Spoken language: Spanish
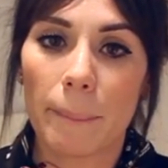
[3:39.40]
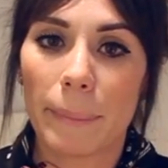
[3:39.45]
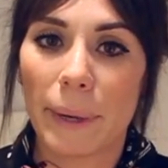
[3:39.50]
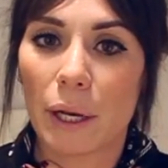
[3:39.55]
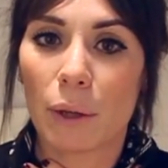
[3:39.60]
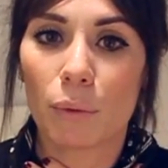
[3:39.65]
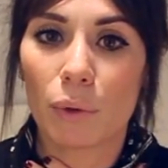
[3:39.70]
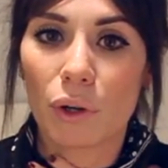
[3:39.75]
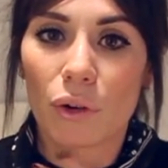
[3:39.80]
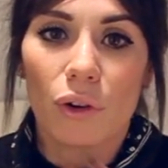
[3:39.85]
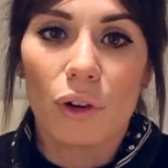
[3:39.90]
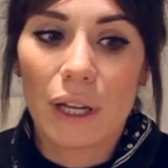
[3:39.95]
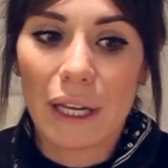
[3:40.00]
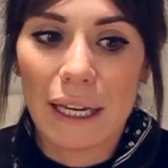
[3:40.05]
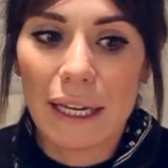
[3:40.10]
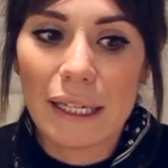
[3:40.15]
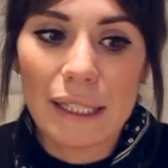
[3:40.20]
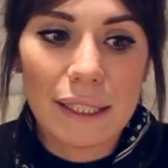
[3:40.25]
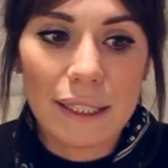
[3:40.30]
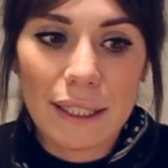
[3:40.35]
pero bueno,
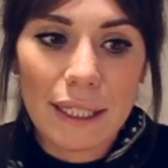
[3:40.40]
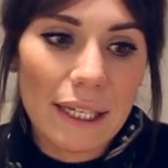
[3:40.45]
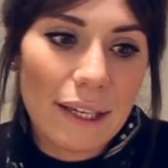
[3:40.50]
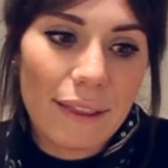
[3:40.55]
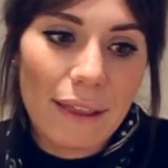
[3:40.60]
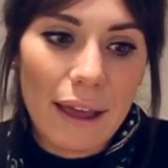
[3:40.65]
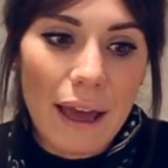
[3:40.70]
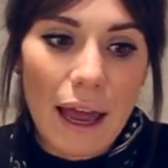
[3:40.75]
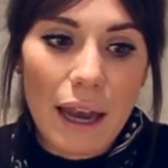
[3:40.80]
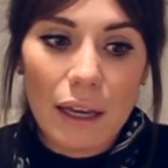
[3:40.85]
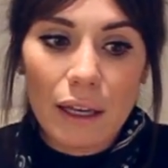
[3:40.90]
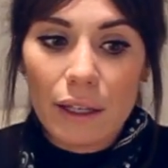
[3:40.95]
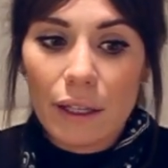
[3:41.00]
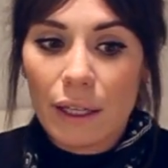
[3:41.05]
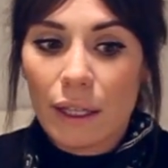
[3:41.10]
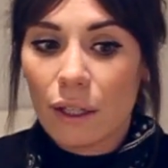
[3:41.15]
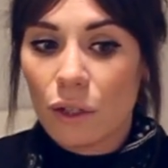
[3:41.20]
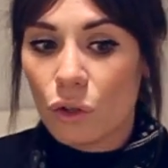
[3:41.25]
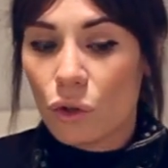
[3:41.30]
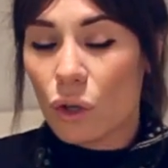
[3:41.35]
que es ideal
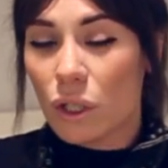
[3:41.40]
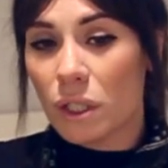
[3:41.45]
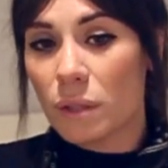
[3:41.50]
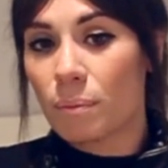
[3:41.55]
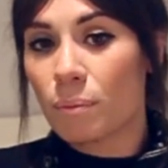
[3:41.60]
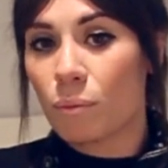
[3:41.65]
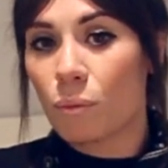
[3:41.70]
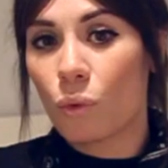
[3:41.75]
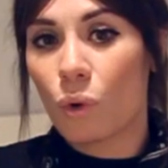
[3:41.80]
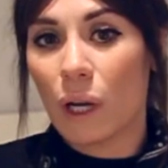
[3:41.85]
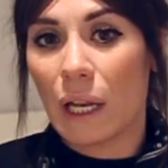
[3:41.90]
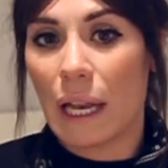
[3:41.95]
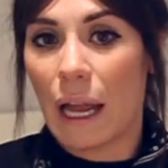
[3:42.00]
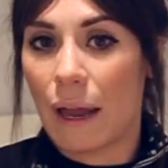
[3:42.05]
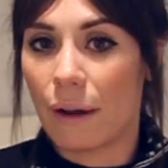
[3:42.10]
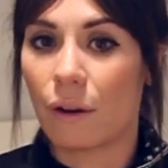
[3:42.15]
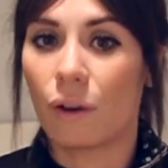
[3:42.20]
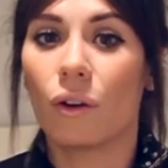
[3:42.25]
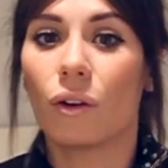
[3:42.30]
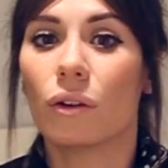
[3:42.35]
y no es muy
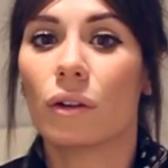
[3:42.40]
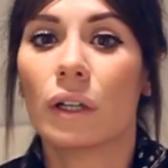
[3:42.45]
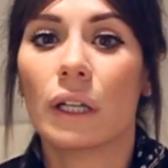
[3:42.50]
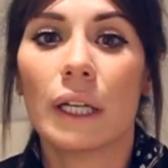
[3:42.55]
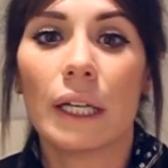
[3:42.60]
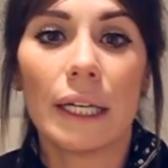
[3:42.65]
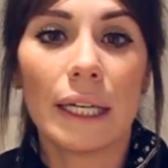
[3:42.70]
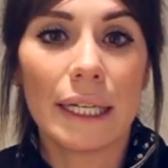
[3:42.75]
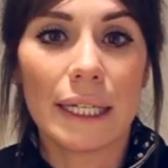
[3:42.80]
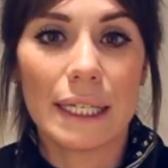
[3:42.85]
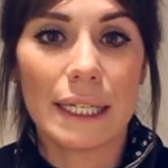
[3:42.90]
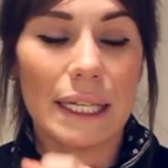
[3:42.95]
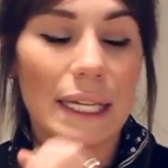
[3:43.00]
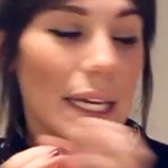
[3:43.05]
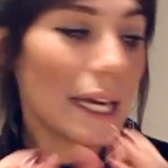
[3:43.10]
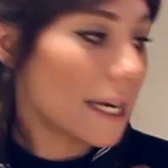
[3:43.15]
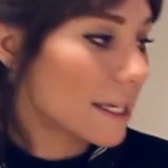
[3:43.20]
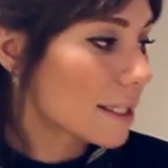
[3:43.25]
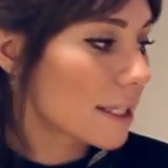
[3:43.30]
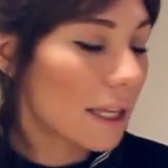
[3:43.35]
largo.
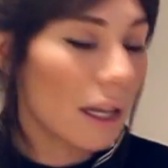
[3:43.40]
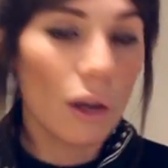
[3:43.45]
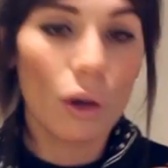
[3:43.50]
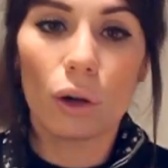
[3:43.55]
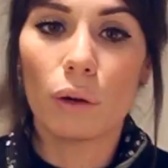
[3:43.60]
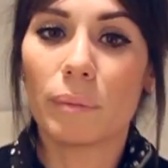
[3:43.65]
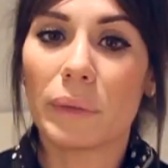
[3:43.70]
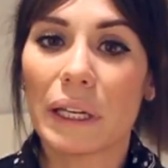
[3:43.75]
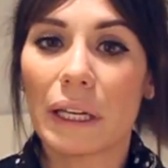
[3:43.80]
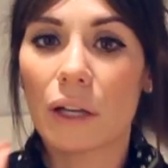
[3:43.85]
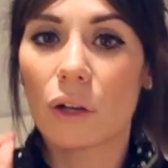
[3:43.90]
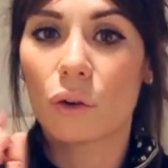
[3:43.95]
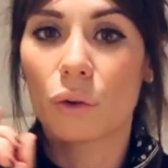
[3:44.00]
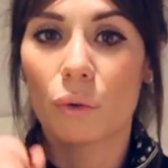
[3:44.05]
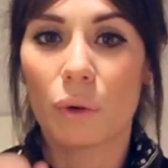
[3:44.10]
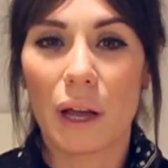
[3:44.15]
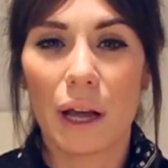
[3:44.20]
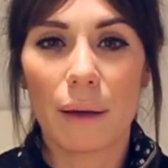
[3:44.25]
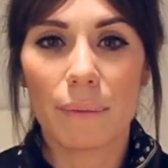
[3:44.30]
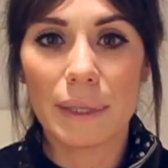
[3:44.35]
Y este lo combiné con
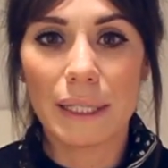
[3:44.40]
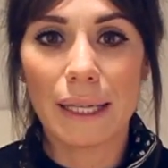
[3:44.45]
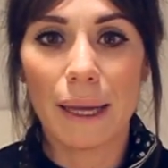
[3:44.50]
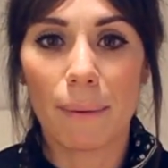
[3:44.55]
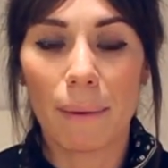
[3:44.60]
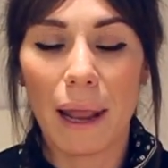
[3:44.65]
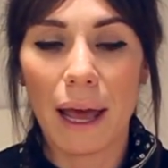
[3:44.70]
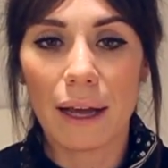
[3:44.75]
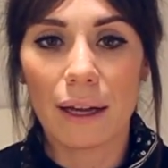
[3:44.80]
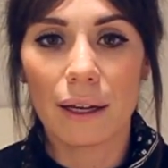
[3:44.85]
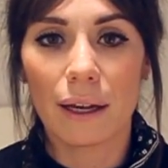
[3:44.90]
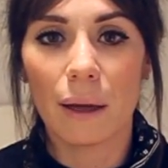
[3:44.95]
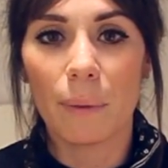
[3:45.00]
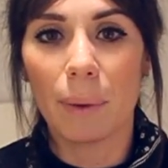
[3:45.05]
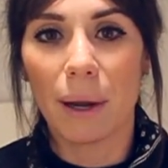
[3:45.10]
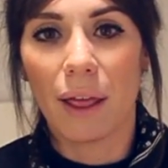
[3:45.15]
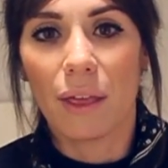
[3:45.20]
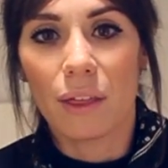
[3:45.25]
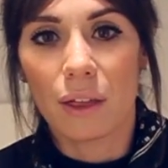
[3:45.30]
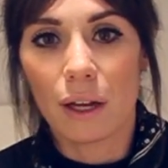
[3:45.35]
una camisa blanca
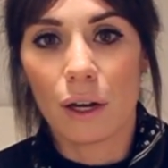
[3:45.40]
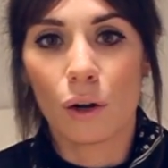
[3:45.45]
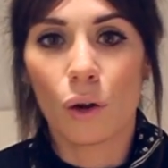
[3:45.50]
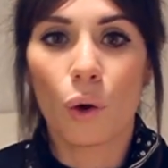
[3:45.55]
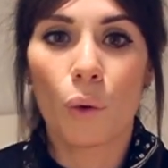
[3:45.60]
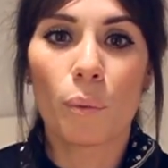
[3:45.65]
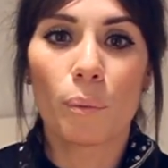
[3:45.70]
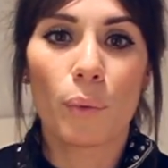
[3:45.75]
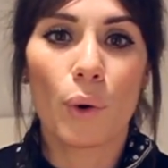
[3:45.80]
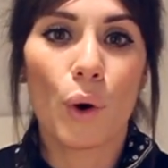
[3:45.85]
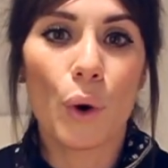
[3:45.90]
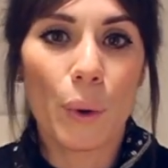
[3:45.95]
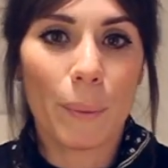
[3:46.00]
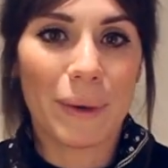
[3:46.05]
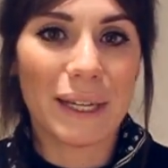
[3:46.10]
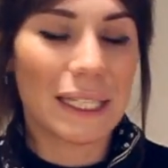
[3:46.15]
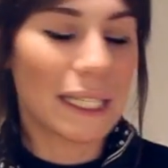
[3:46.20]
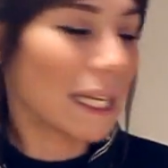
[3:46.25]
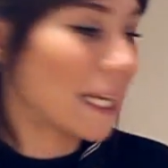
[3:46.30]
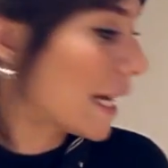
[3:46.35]
para hacerlo un poco
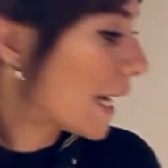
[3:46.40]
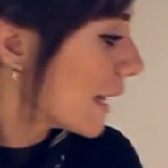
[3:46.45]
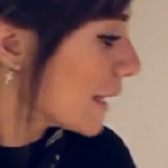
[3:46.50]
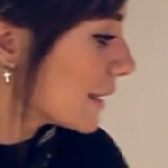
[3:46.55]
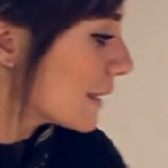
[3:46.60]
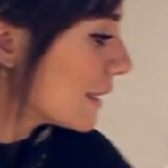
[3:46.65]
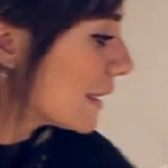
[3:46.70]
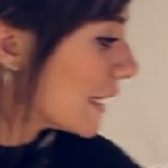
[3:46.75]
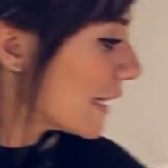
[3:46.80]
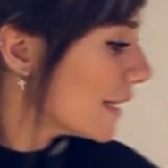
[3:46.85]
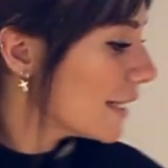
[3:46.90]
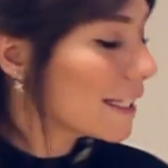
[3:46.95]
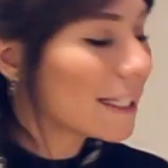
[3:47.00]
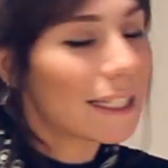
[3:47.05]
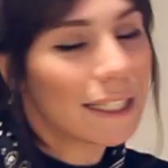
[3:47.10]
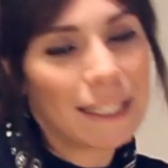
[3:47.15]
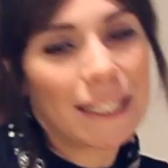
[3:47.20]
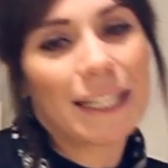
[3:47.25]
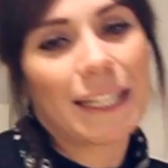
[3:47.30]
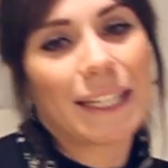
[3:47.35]
más elegante
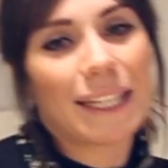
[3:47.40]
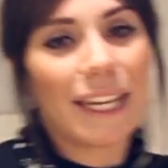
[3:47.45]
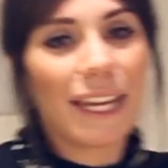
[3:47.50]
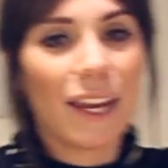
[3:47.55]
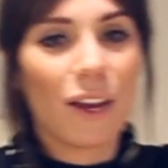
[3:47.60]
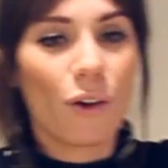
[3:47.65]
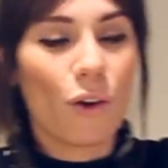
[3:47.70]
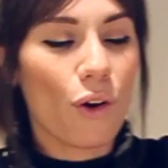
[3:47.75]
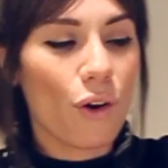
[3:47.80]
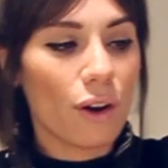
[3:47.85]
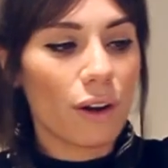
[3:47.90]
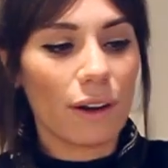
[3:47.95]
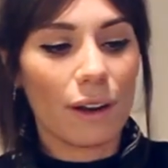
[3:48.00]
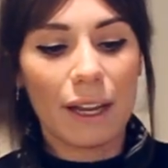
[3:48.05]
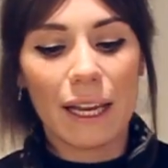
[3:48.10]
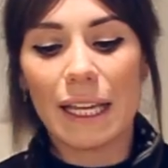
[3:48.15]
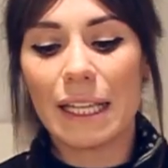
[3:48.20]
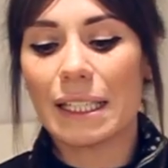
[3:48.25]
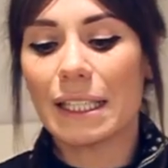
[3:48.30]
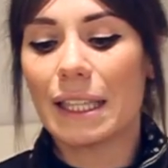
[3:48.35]
y con
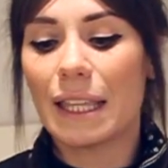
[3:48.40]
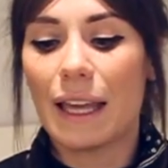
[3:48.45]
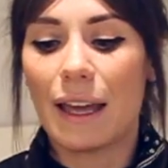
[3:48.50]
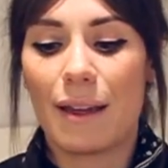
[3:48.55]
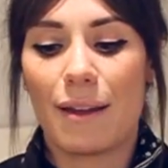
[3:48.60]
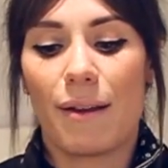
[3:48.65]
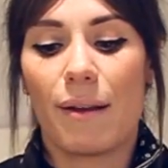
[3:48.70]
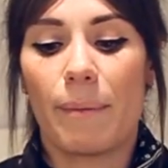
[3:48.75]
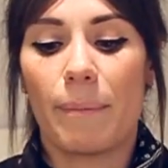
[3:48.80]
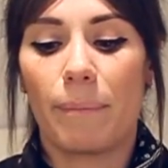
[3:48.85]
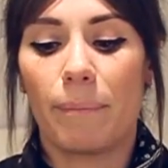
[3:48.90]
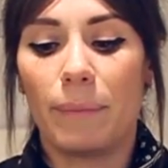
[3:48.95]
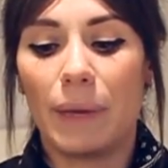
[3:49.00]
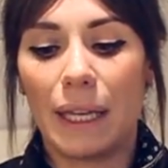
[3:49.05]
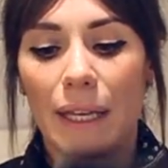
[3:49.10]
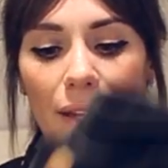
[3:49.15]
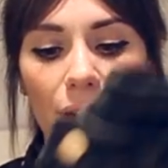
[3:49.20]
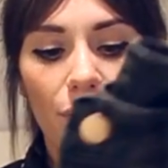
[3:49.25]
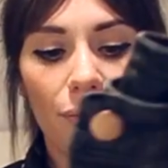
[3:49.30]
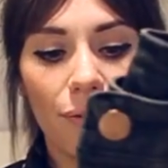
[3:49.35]
esta mini